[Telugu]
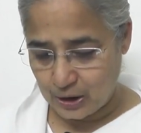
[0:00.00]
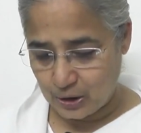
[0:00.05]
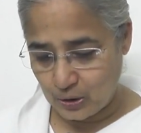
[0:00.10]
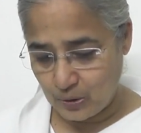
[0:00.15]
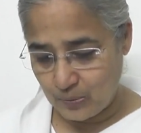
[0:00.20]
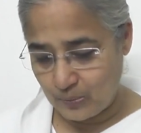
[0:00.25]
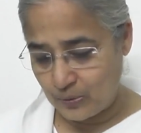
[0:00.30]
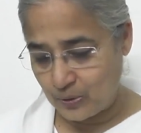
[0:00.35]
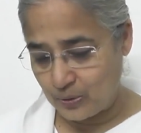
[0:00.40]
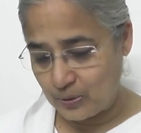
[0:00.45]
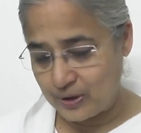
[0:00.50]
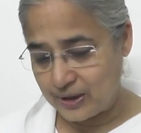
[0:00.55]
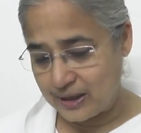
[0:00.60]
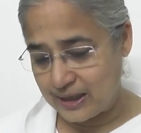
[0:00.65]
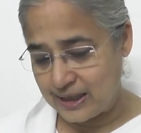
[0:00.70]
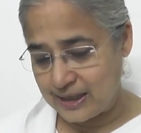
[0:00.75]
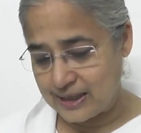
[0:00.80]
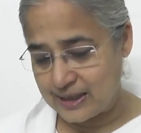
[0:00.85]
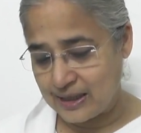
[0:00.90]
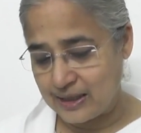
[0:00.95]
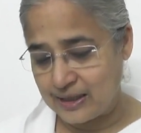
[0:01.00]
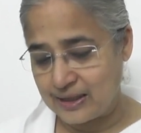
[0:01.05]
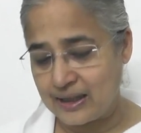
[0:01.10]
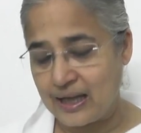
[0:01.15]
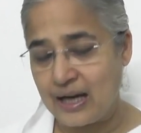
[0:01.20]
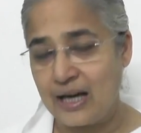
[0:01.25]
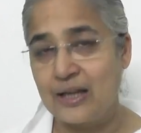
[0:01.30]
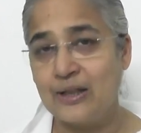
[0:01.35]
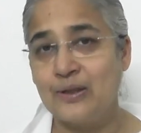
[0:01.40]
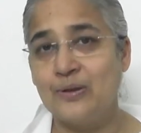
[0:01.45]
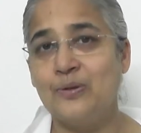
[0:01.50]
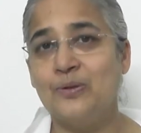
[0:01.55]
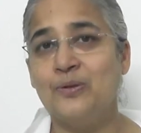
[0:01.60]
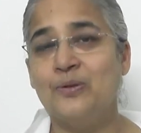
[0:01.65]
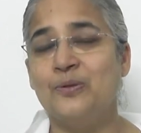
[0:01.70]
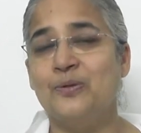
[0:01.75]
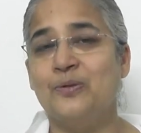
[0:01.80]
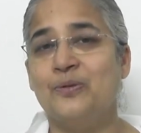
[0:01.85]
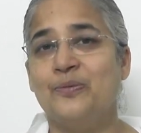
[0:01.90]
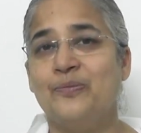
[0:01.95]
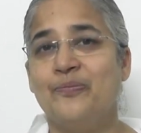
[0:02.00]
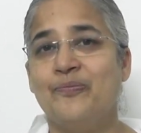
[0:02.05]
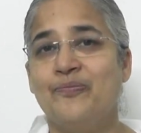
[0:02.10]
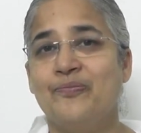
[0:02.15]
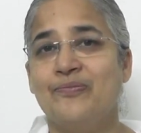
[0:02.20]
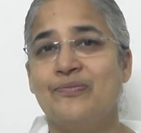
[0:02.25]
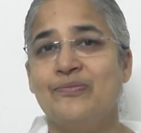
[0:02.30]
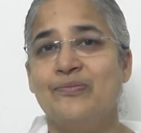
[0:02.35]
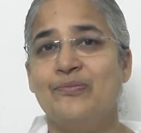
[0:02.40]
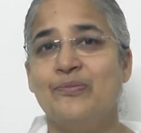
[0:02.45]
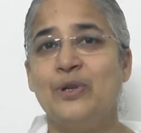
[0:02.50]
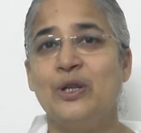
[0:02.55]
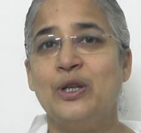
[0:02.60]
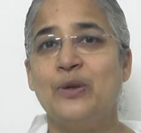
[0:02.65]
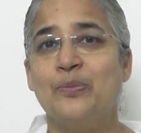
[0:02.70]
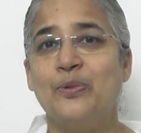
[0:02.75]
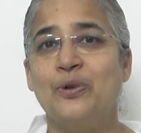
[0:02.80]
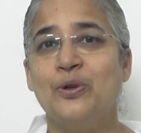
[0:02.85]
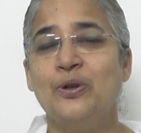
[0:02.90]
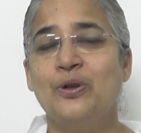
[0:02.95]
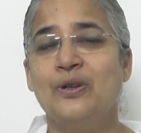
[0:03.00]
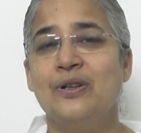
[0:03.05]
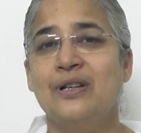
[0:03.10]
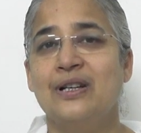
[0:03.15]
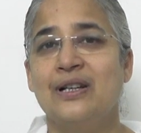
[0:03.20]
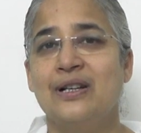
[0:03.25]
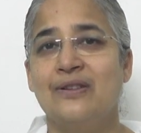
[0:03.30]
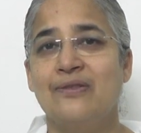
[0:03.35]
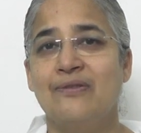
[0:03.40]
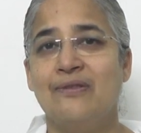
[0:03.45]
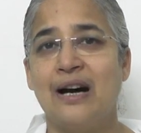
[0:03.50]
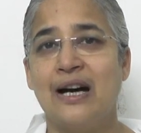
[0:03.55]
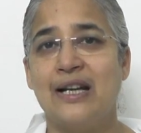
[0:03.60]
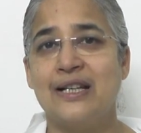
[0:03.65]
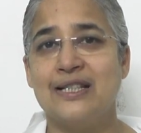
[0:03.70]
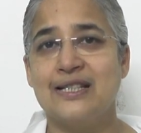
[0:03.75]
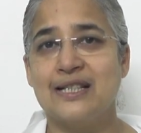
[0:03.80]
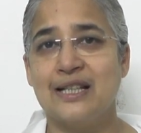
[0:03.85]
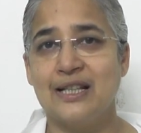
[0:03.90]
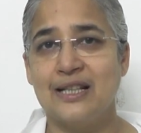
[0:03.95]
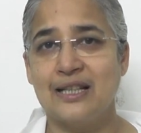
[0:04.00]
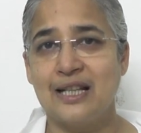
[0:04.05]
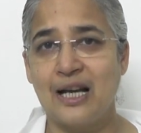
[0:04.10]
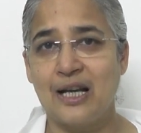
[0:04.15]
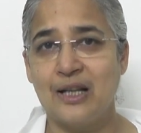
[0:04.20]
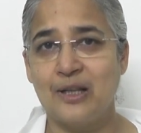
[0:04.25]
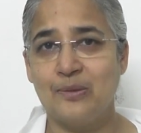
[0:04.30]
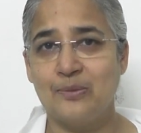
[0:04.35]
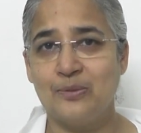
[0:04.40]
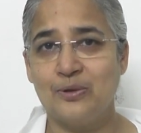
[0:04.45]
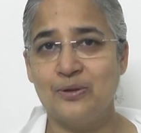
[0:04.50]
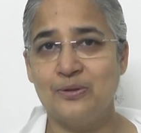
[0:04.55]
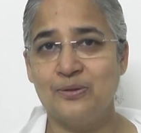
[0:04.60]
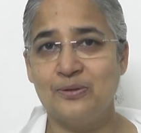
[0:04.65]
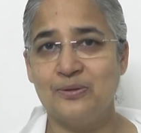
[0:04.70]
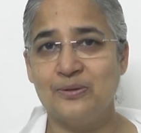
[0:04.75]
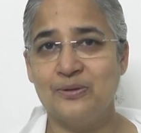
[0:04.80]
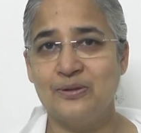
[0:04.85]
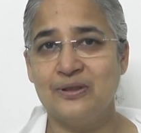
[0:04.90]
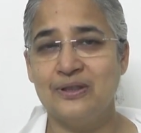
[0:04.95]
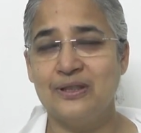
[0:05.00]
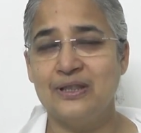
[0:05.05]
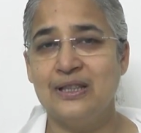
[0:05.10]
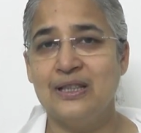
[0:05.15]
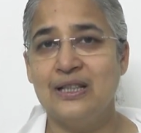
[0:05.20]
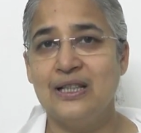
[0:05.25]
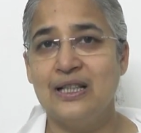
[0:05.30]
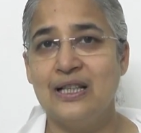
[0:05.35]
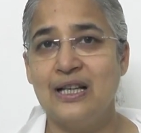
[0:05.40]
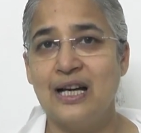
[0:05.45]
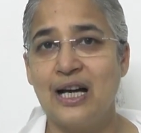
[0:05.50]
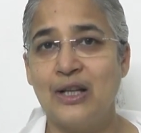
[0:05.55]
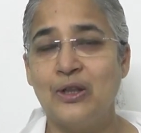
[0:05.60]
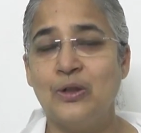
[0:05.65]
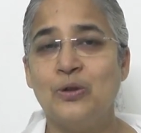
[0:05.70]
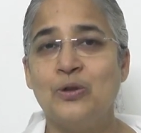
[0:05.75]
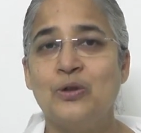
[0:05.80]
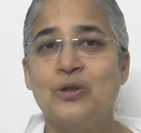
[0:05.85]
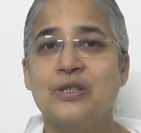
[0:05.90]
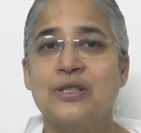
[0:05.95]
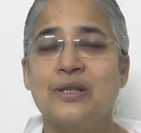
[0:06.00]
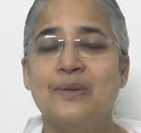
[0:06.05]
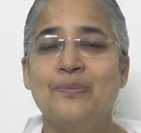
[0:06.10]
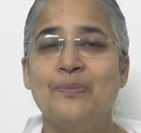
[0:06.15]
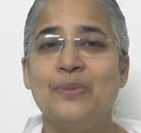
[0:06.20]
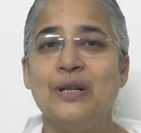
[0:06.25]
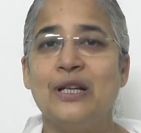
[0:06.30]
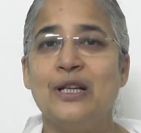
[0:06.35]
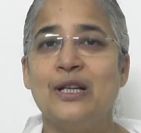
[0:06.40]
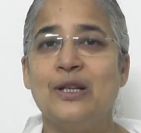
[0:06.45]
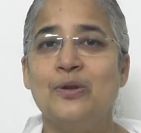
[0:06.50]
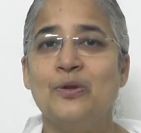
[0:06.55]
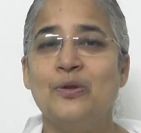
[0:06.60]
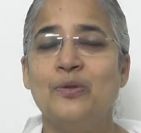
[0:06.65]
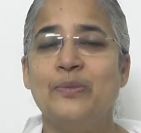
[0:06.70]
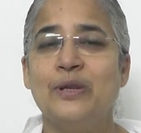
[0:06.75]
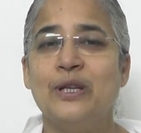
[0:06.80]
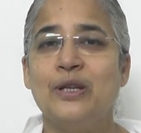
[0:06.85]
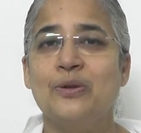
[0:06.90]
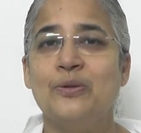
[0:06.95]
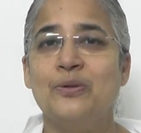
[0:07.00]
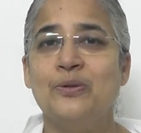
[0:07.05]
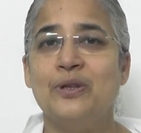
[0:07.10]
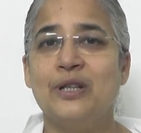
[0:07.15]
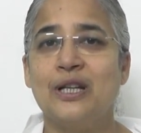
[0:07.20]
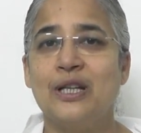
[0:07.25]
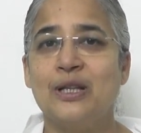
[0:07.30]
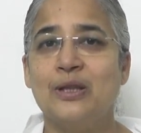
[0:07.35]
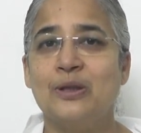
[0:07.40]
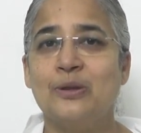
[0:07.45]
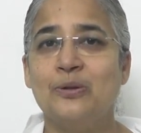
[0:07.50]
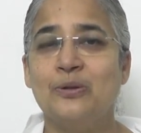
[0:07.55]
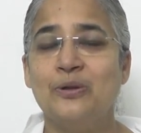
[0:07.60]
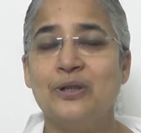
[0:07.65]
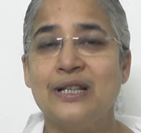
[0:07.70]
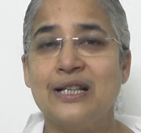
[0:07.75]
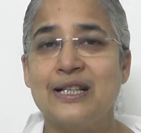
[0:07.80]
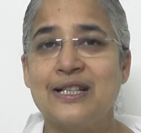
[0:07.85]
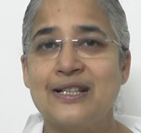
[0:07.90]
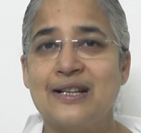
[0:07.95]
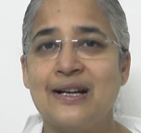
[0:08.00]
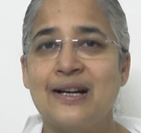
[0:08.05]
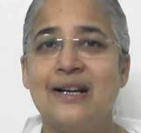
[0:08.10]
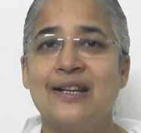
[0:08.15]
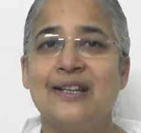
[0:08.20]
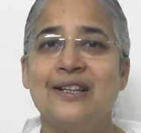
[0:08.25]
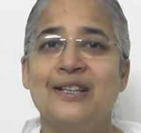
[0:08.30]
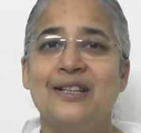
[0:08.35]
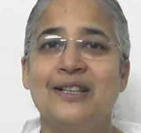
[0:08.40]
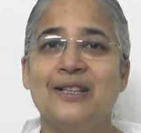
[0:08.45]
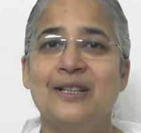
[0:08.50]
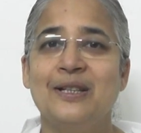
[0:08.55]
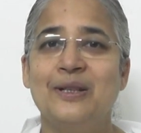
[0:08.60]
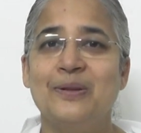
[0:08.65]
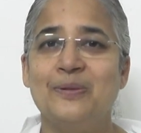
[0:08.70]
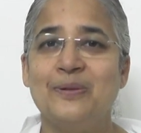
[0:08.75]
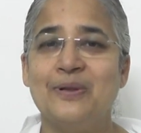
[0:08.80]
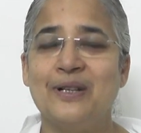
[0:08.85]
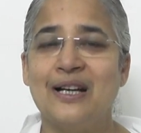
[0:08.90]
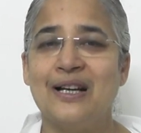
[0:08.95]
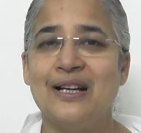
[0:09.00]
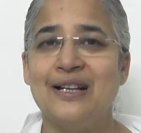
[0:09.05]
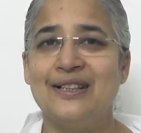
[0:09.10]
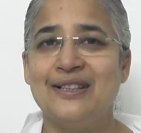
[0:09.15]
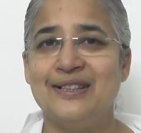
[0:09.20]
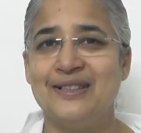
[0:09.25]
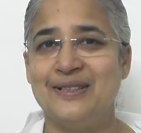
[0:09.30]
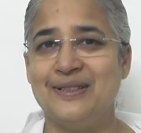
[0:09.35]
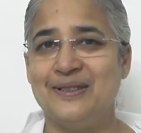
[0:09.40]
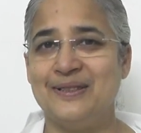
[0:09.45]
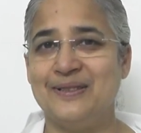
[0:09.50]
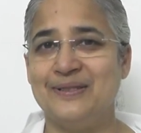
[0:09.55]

తుమ్ ఉన్కి సంతాన్ హో మీరిప్పుడు వారి సంతానము అందుకోసం పిల్లలు మీకు ఎంతో నశ అనేది ఉండాలి